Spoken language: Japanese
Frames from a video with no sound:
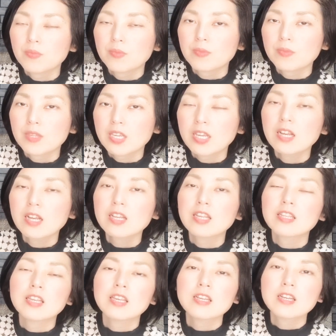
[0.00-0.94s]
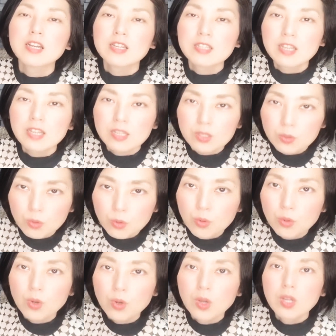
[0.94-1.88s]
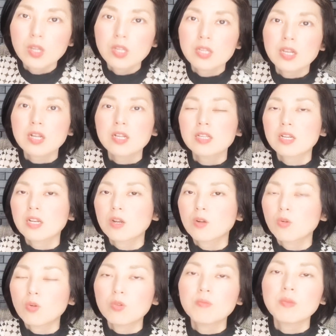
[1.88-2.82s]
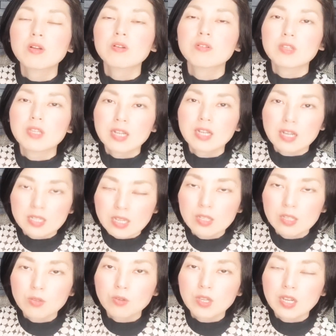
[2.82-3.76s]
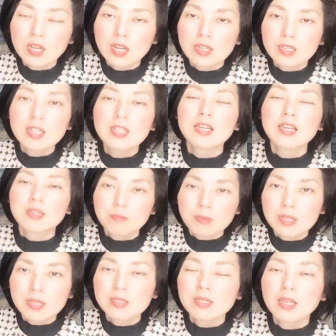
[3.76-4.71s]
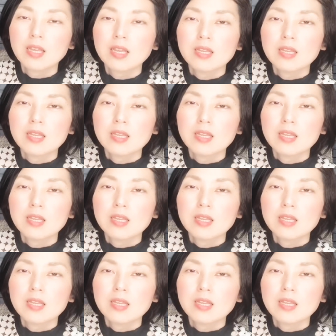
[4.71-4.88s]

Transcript: 気がけていかないとなかなかこううまくいかない時が出てきます